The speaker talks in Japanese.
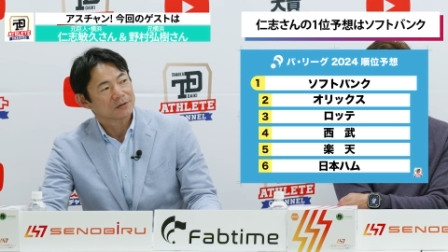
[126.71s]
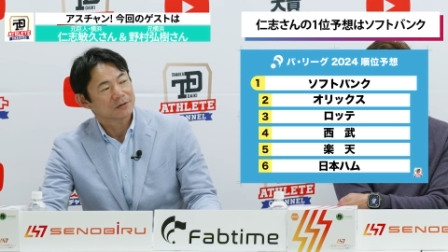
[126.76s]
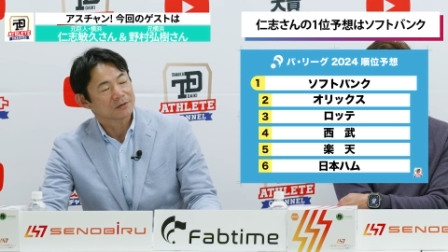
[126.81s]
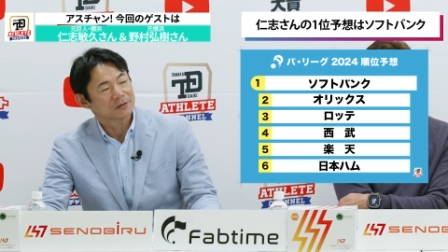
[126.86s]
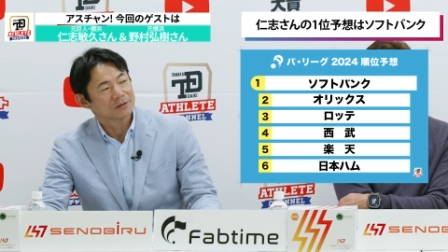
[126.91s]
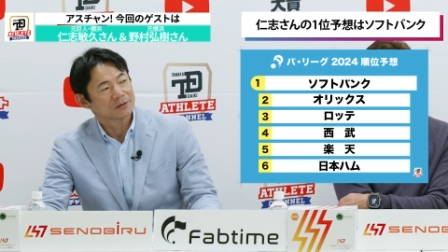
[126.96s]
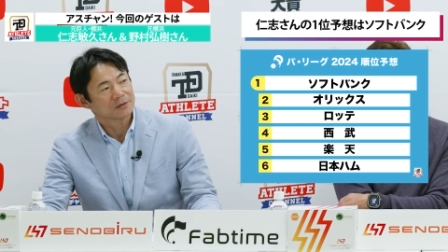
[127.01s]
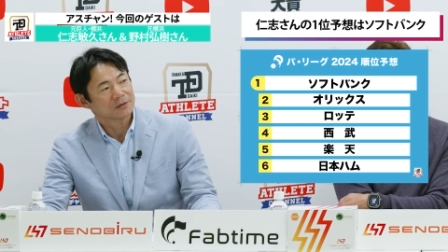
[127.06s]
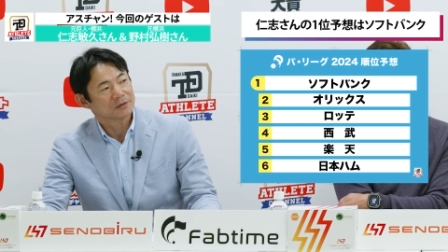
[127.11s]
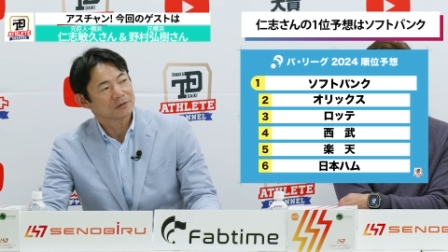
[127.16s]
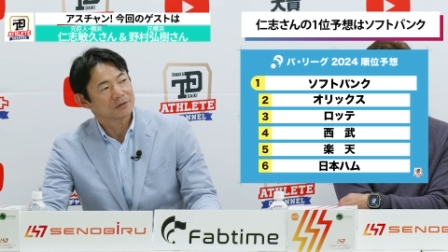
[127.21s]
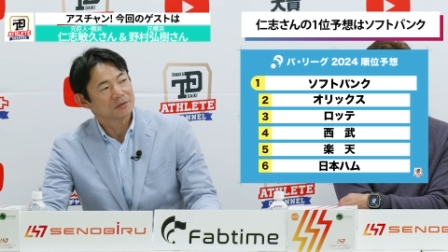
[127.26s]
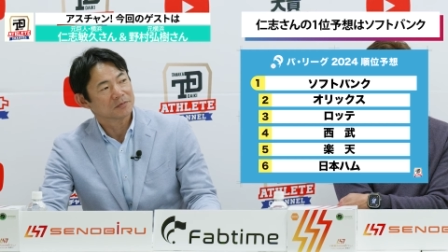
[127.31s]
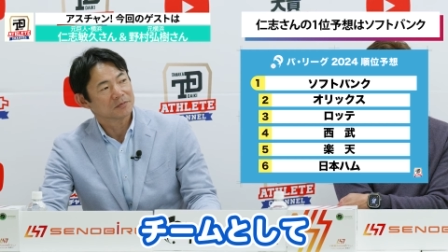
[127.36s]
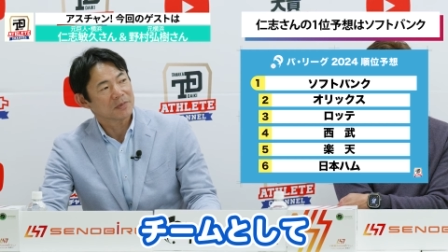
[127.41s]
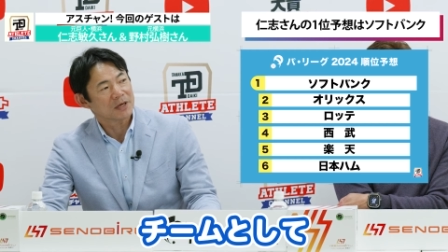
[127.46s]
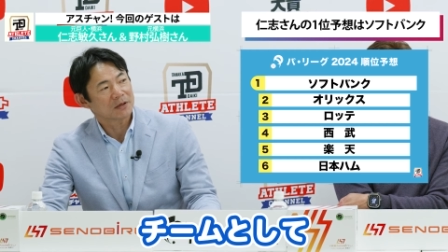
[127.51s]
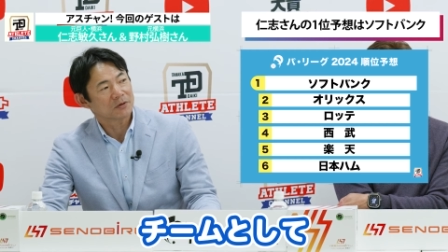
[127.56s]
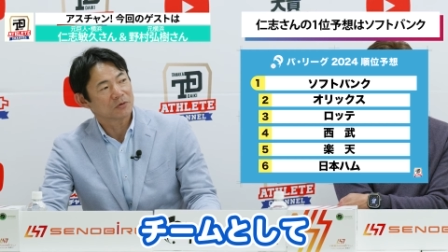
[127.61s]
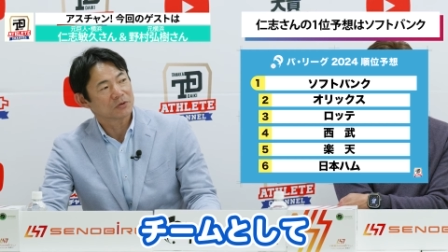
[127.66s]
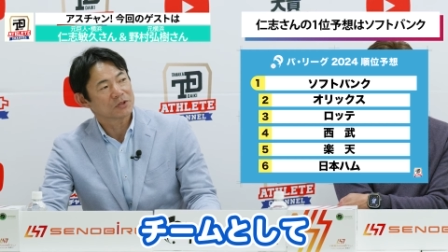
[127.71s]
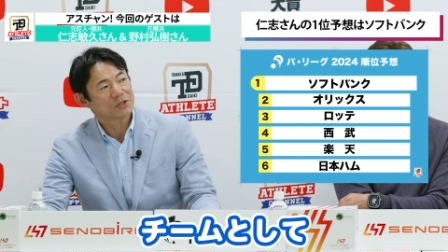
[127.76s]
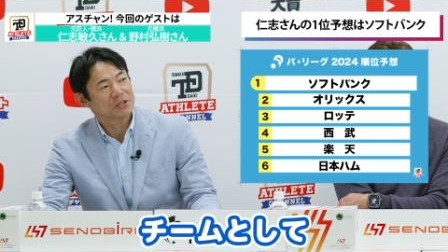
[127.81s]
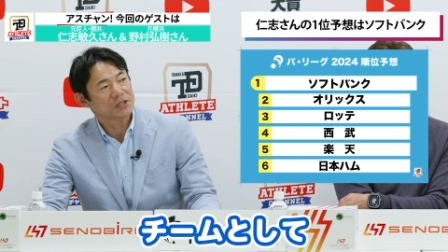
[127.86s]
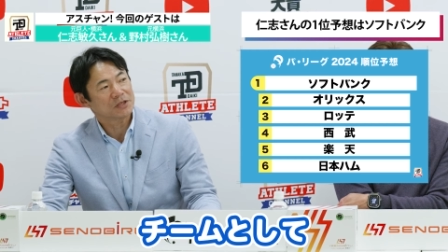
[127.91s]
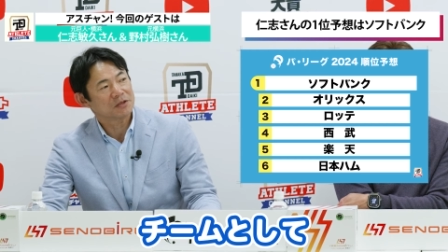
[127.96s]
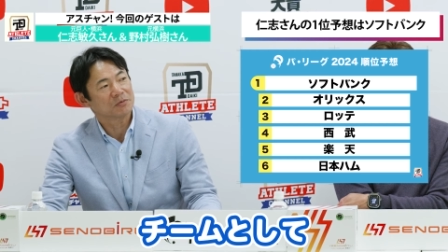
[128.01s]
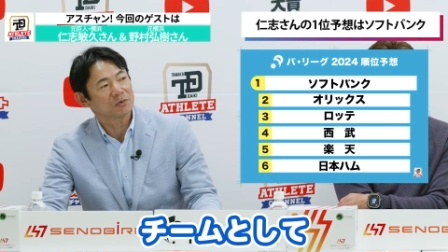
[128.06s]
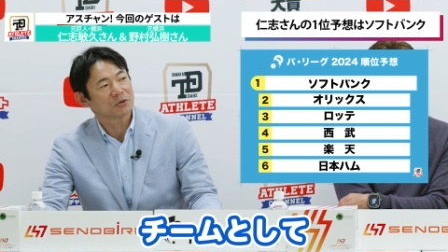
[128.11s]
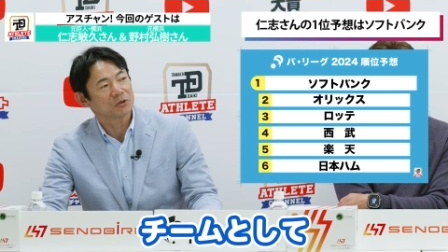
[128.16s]
うんまあこう
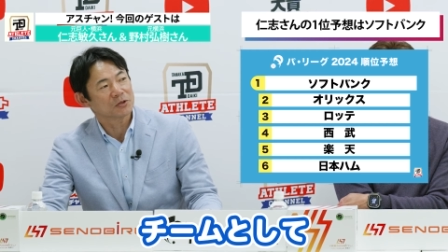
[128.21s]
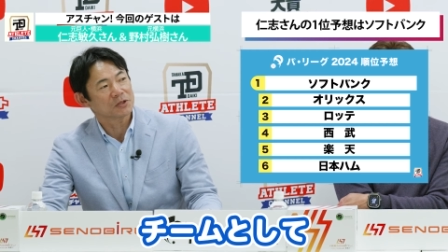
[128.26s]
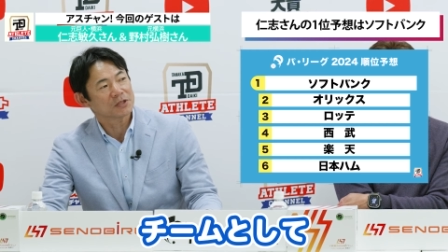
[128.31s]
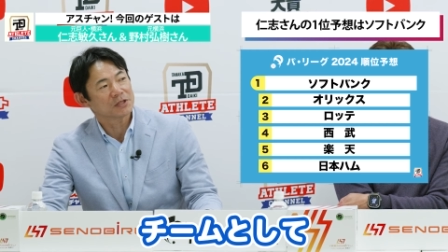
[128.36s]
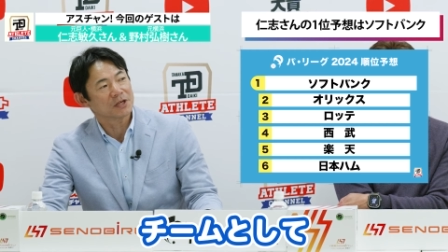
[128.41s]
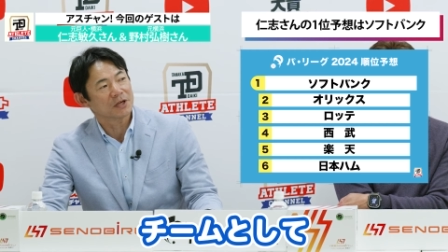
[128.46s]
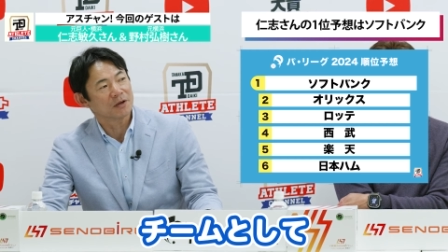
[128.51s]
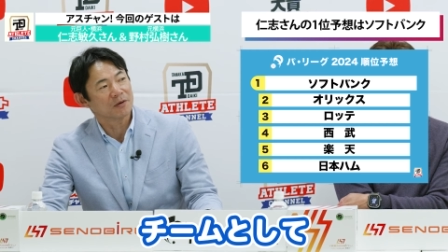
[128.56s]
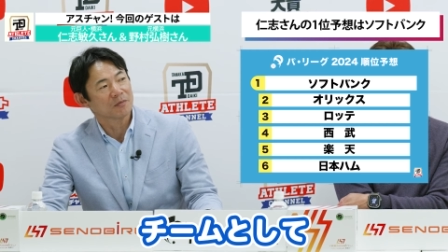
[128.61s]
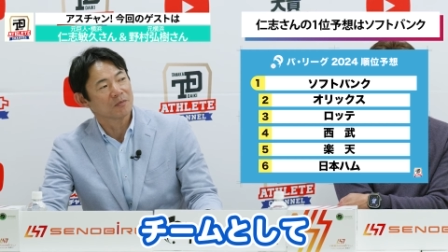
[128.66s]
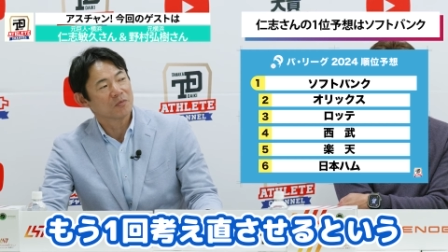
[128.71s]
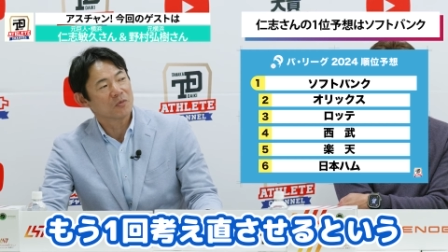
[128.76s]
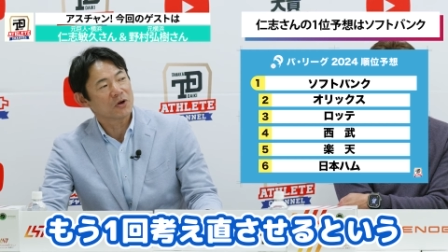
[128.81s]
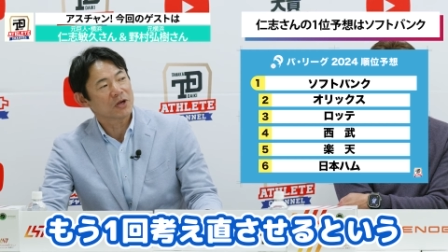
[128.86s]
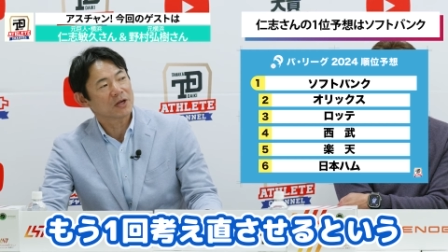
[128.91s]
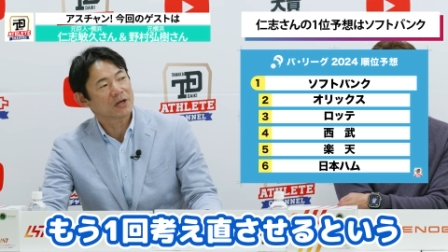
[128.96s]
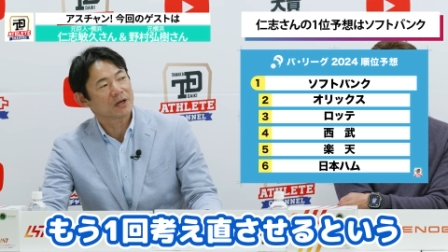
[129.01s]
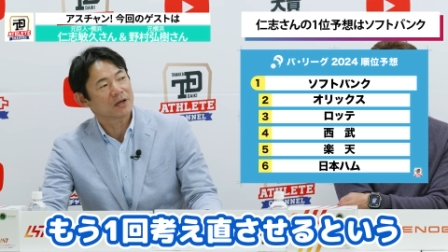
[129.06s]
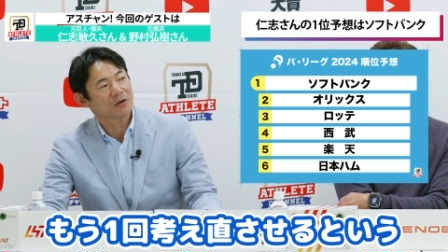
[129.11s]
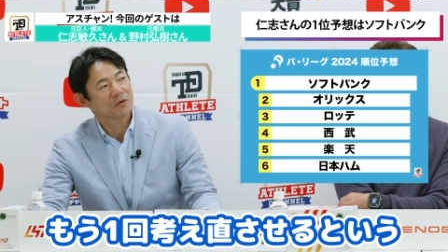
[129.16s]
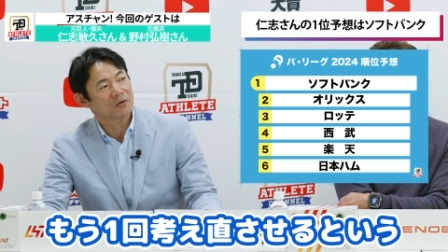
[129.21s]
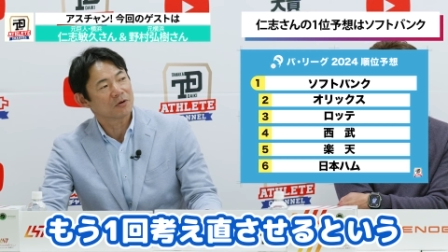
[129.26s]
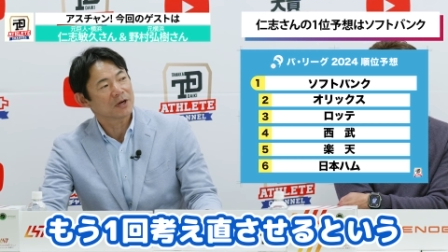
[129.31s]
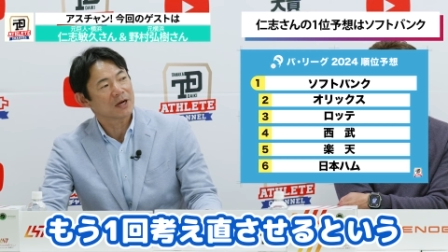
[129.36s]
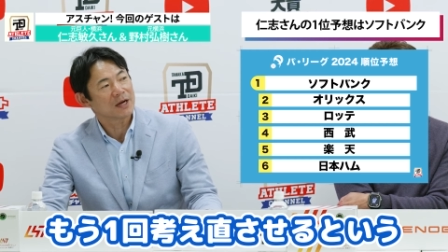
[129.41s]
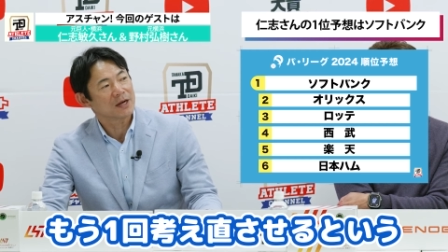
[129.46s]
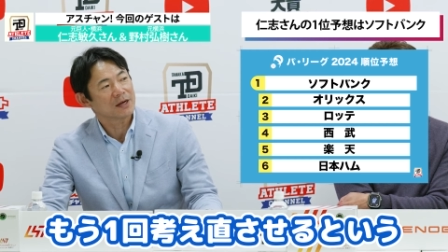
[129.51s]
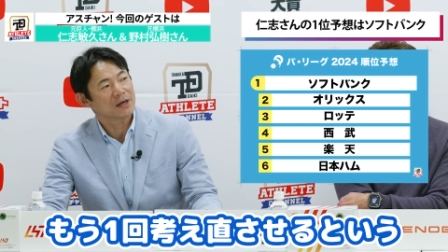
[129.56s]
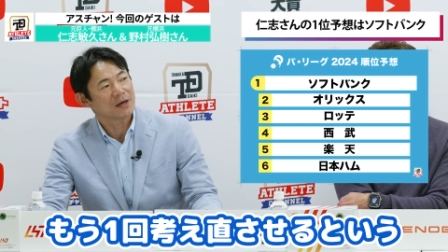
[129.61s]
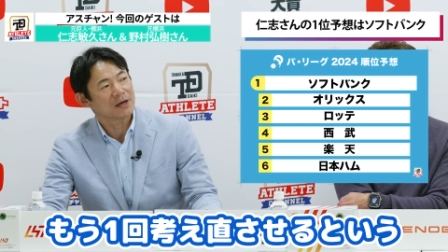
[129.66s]
チームとしてもう一回こう
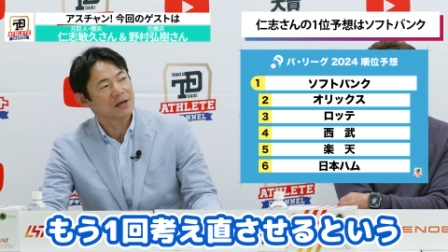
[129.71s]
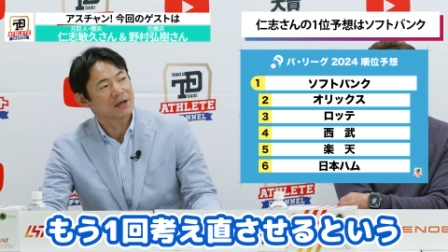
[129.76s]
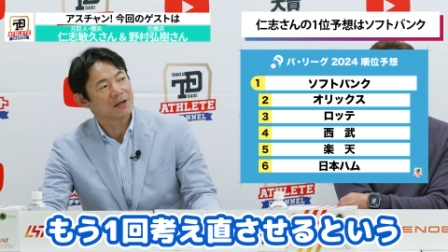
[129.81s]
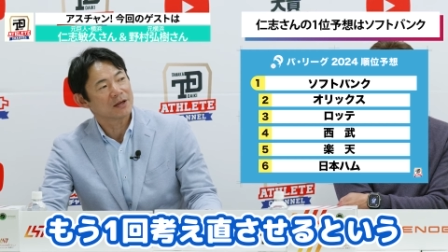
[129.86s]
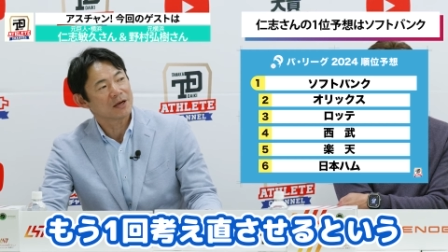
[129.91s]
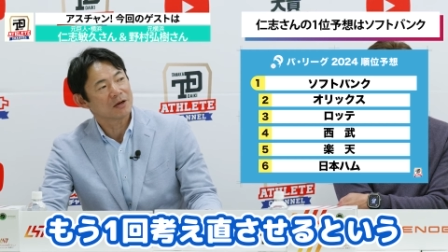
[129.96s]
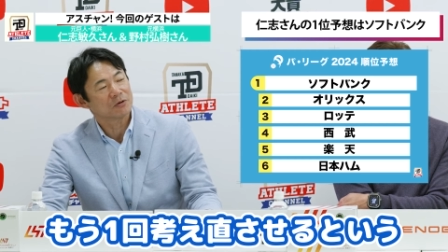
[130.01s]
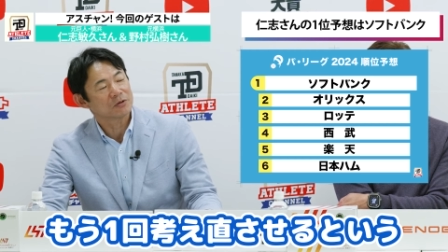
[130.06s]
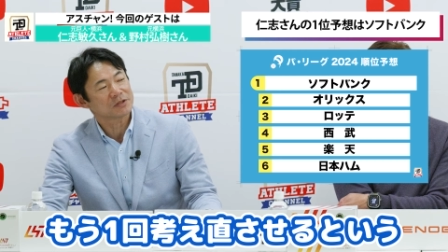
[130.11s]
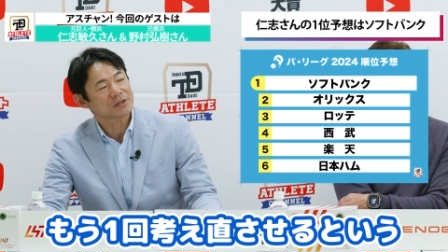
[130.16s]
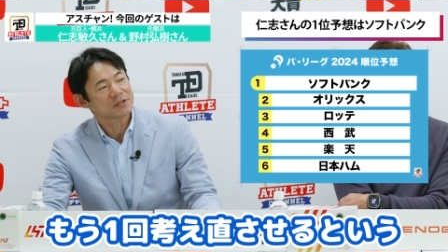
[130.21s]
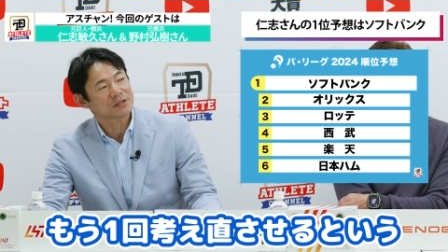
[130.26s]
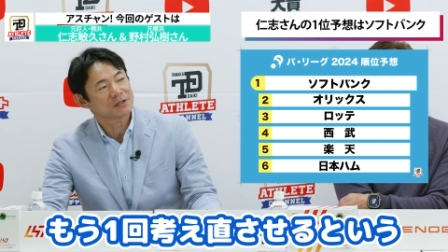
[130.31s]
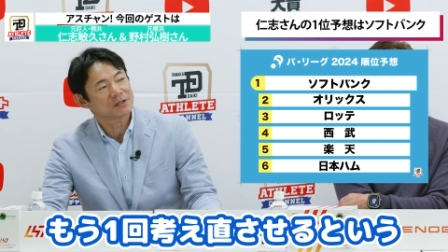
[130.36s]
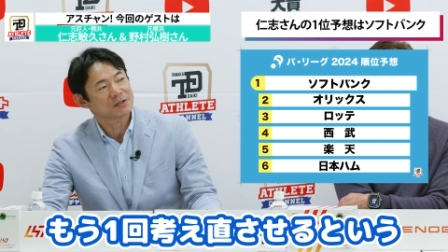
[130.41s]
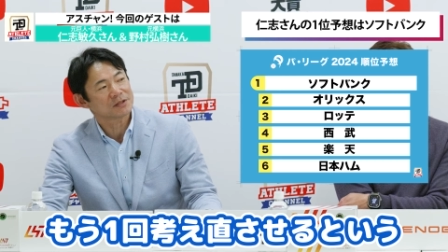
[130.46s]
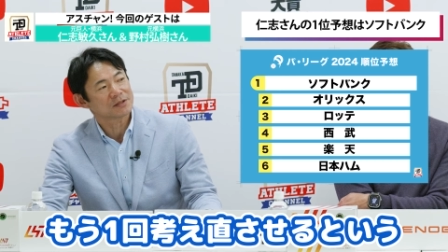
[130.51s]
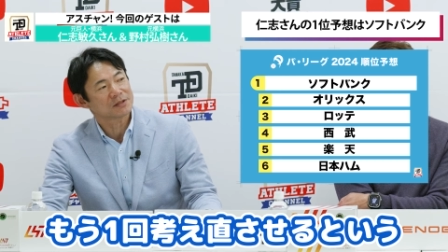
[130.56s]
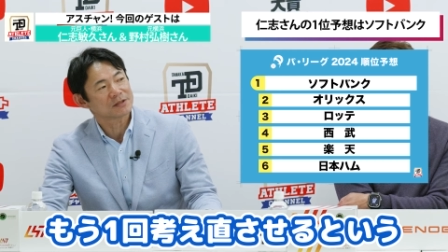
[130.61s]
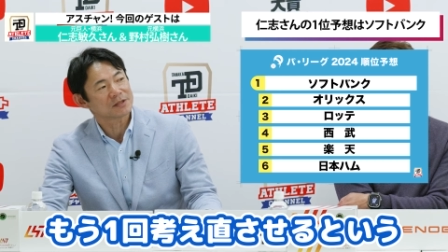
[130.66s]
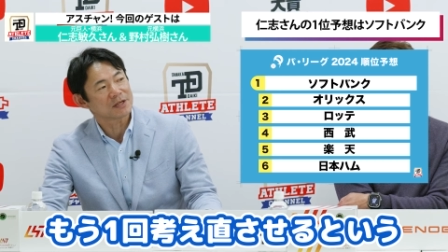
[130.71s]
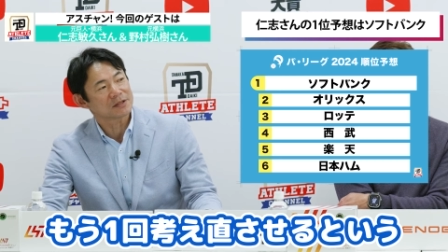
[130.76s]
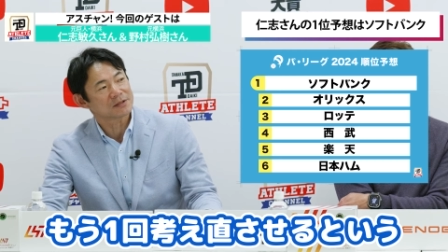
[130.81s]
考え直す。